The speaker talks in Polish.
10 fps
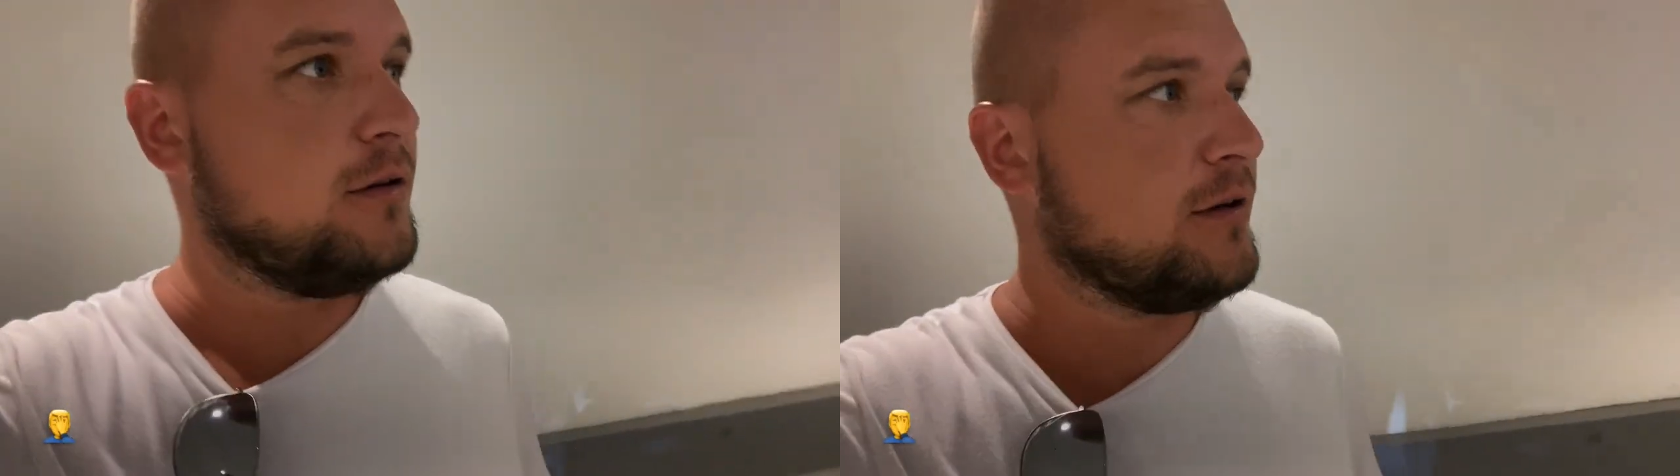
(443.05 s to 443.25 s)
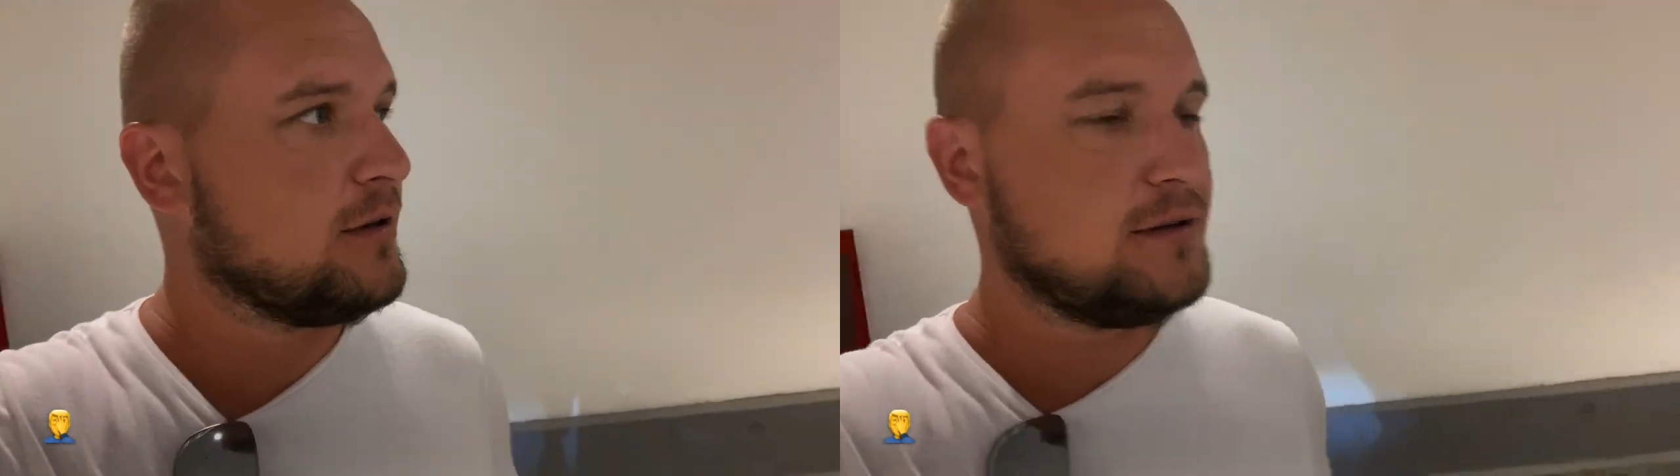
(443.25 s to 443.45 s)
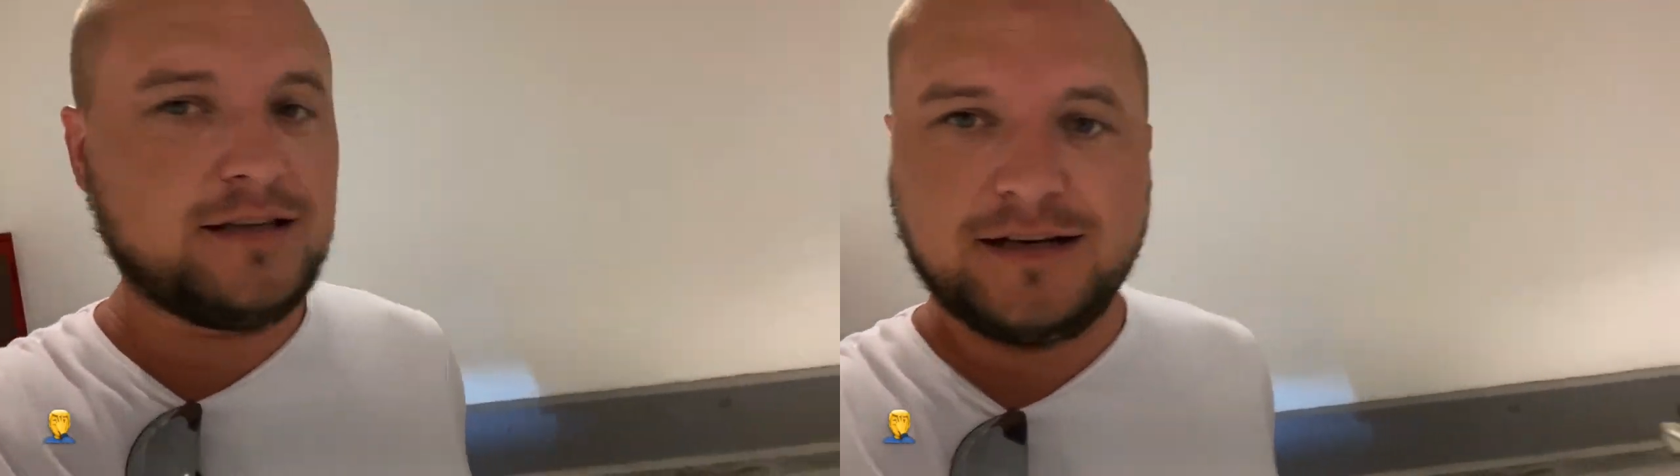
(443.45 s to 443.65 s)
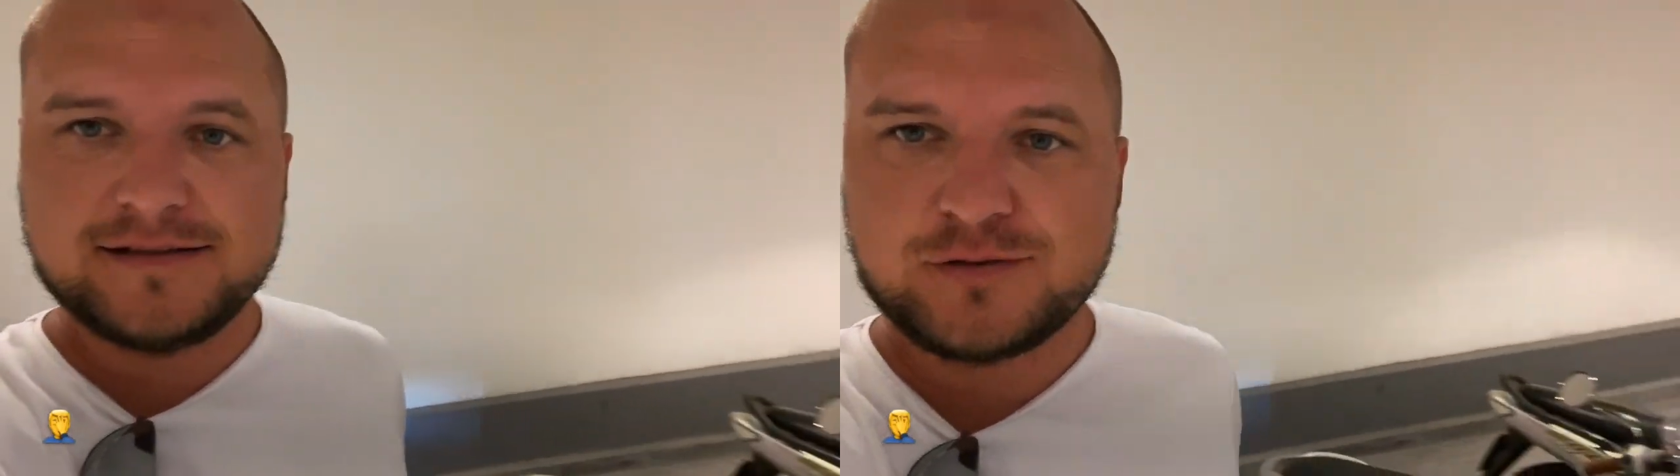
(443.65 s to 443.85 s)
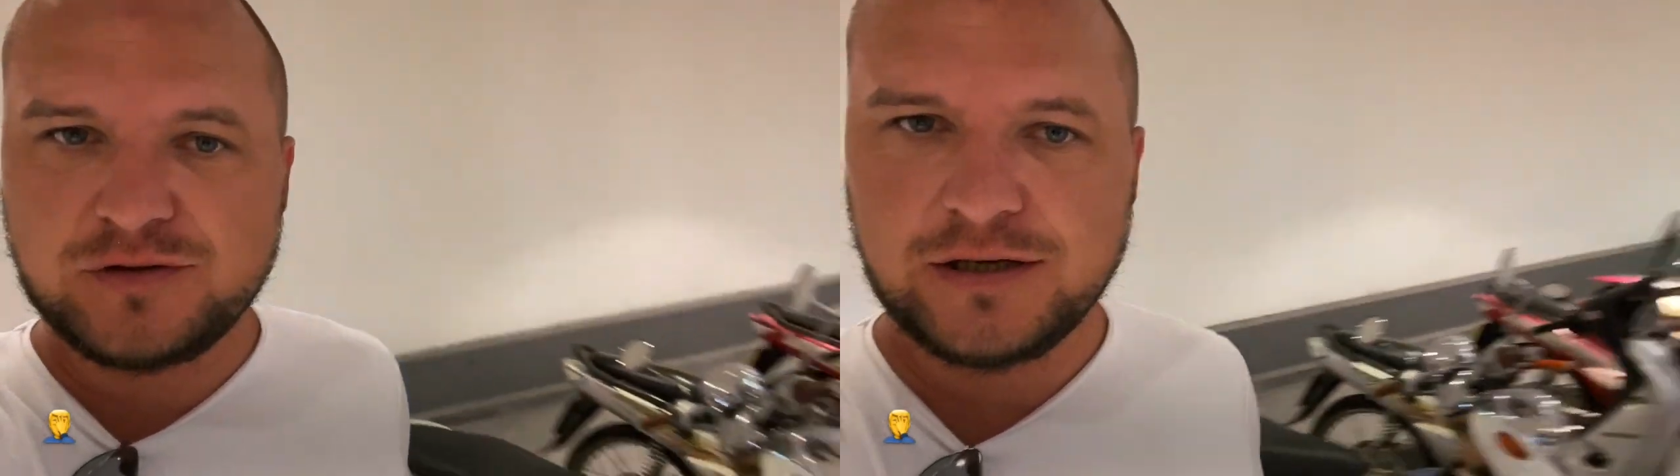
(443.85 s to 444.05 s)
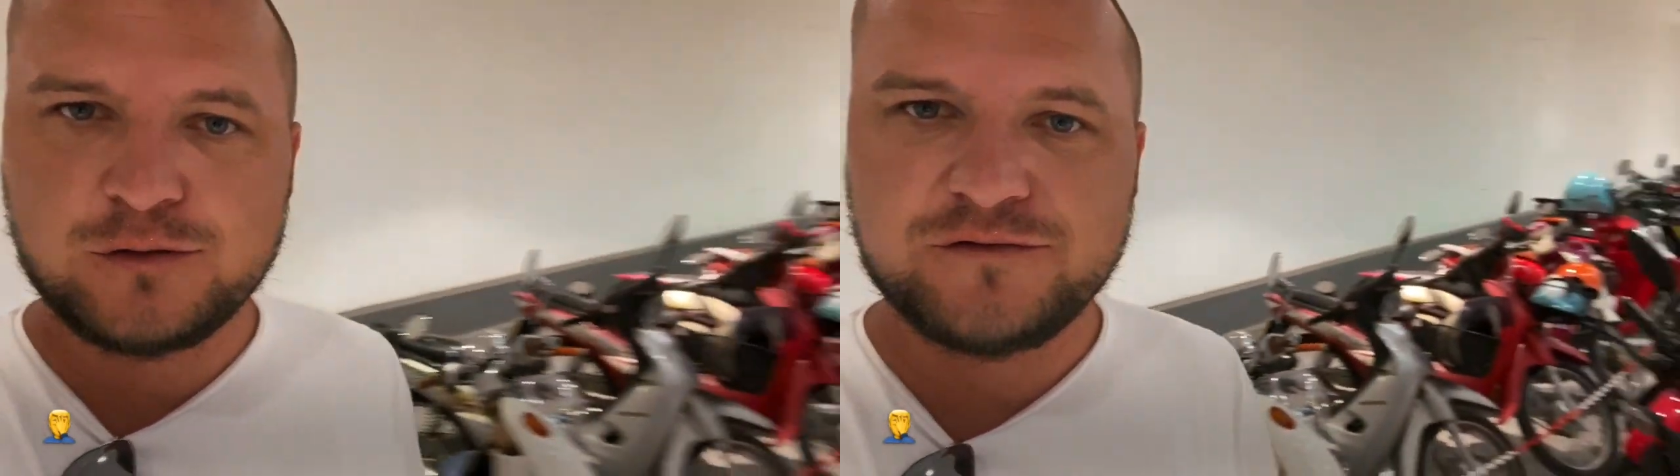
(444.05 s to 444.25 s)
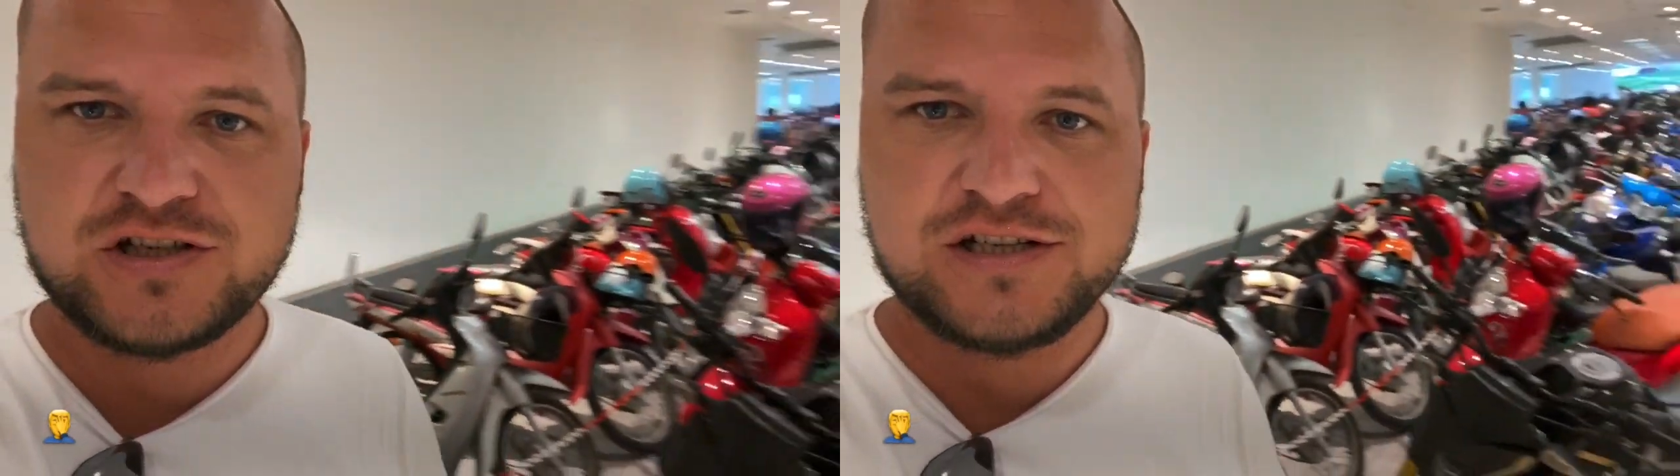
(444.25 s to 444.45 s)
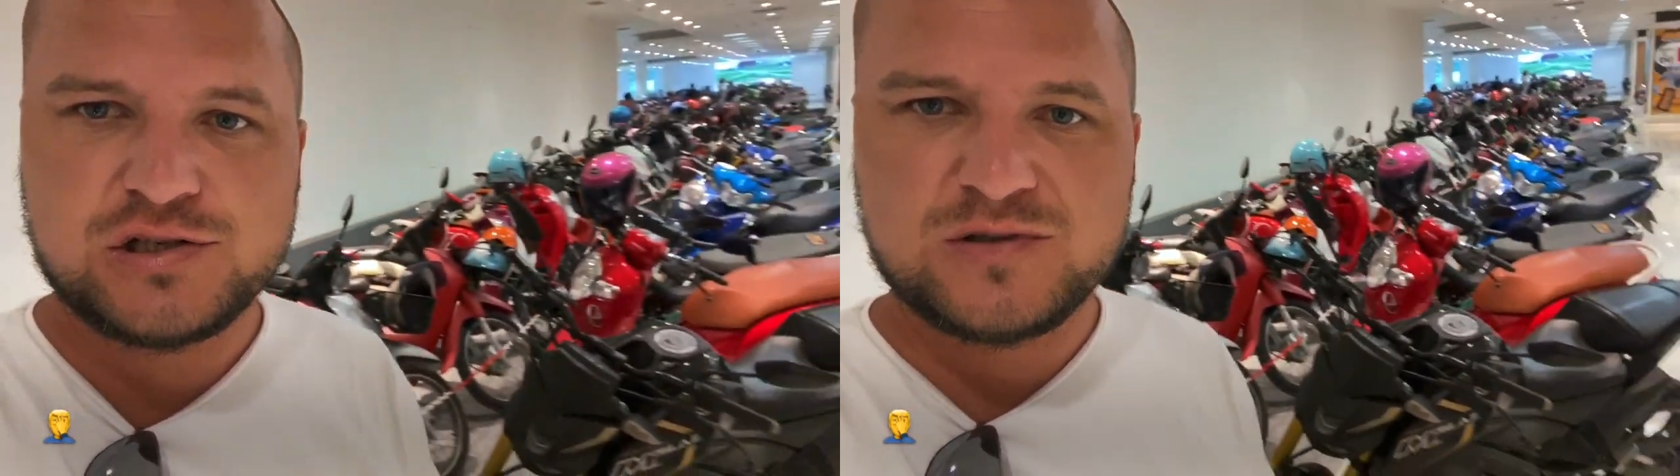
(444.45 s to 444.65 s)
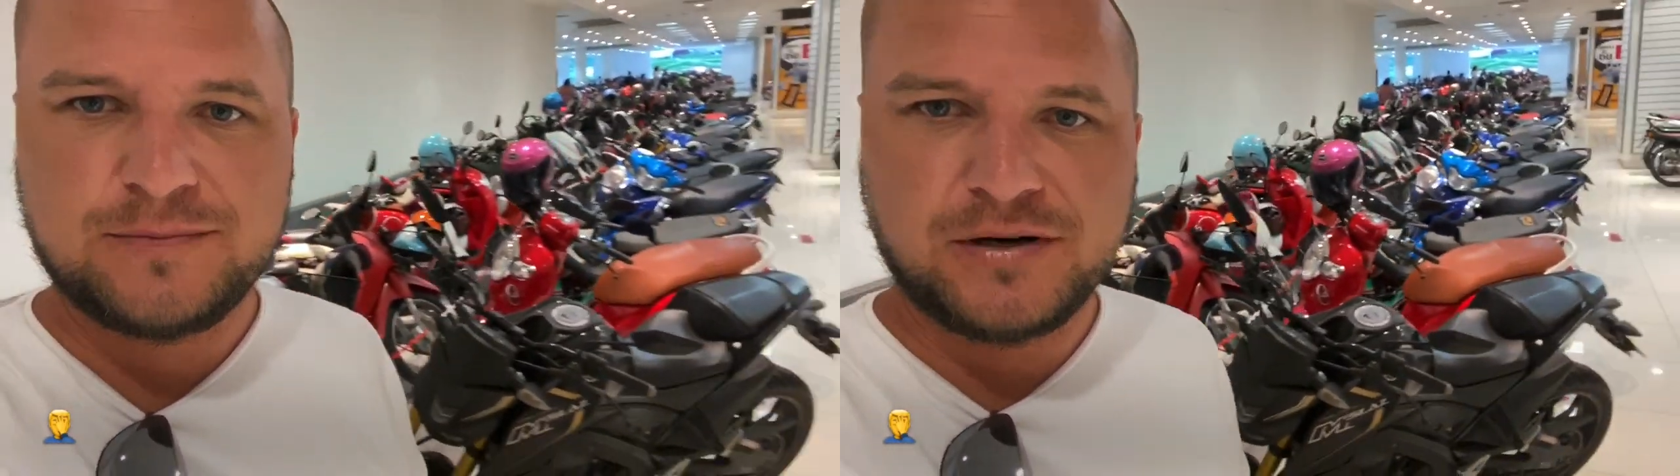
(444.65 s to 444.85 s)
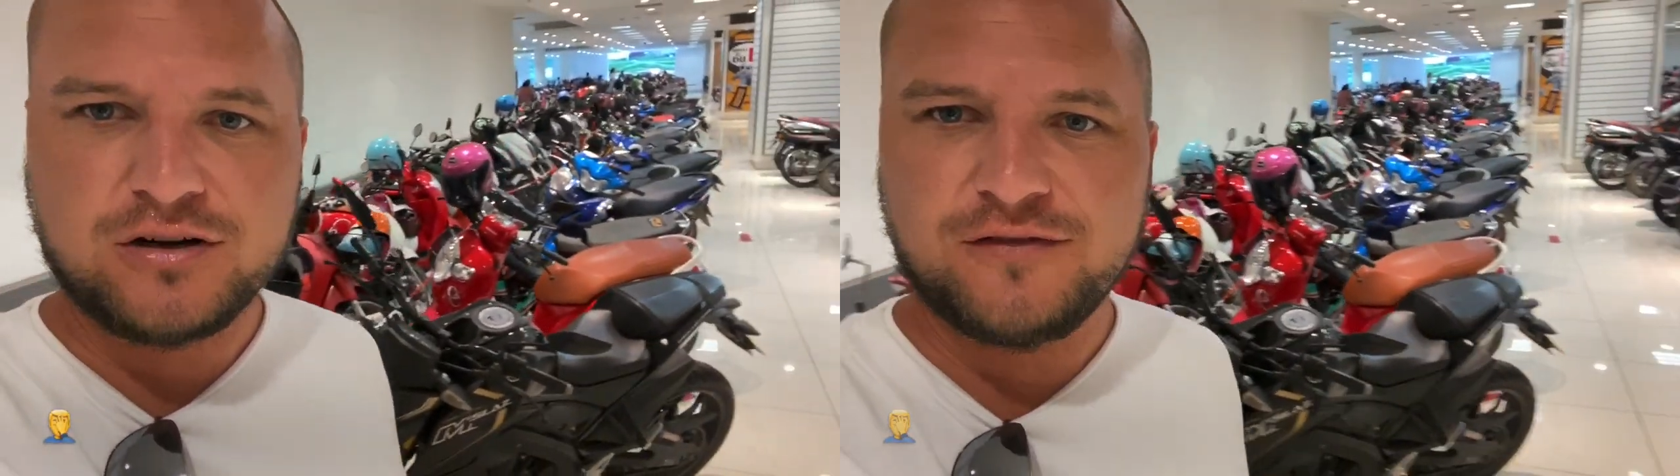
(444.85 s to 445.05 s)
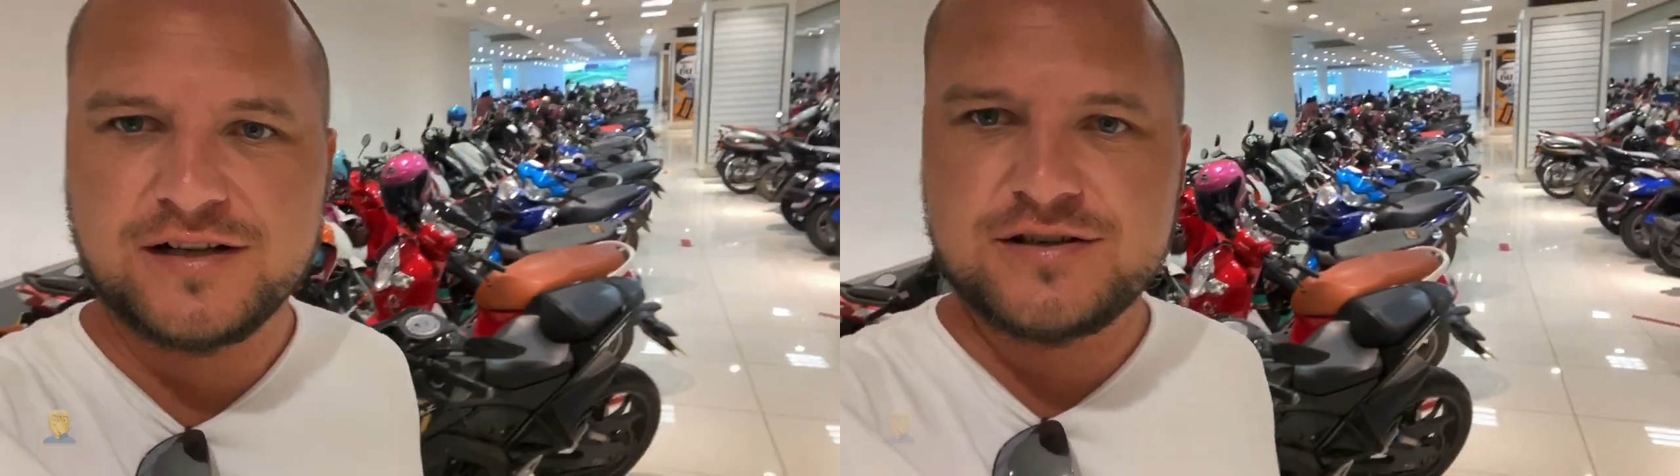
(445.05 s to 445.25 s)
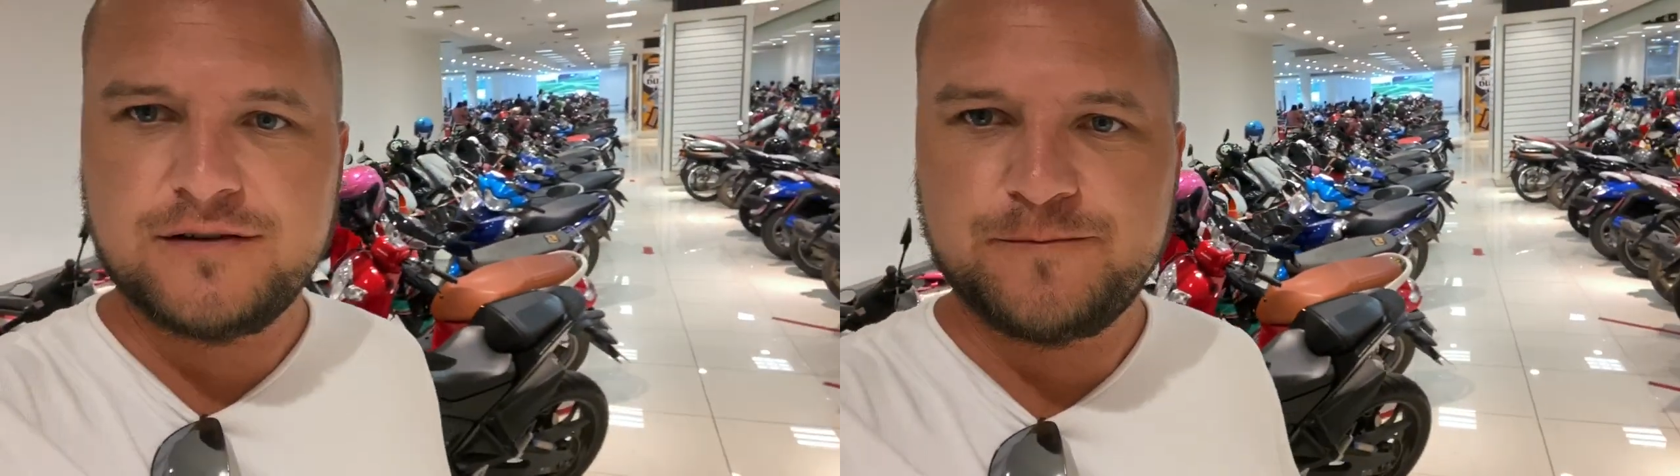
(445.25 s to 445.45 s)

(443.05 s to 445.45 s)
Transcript: E, tyle skuterków, że nie szło zaparkować.